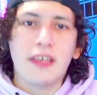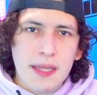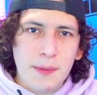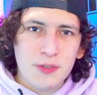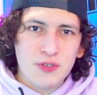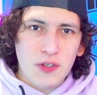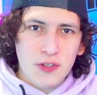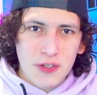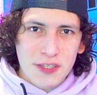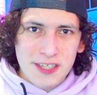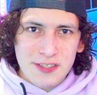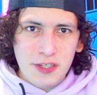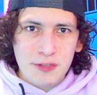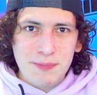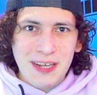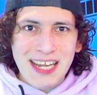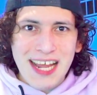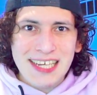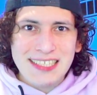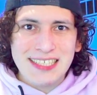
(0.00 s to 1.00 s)
Te damos
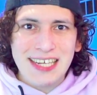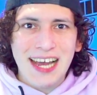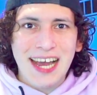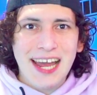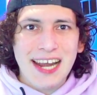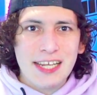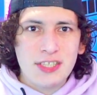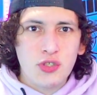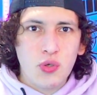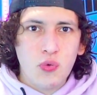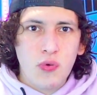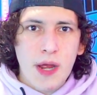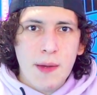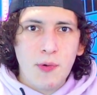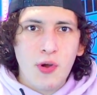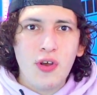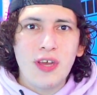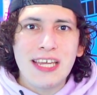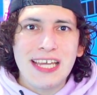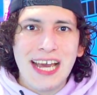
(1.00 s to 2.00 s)
400 mil likes y agarras un
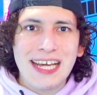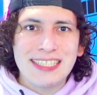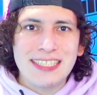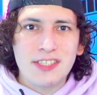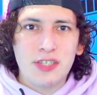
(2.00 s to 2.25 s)
huevo y